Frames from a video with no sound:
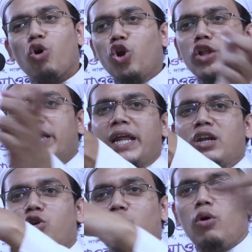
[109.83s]
কোনোদিন
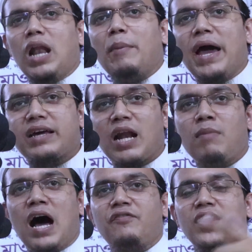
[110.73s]
কোন ওলামা
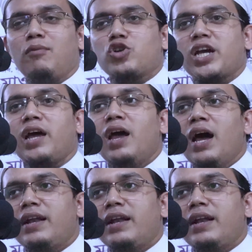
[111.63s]
একরাম মাহফিলে বসে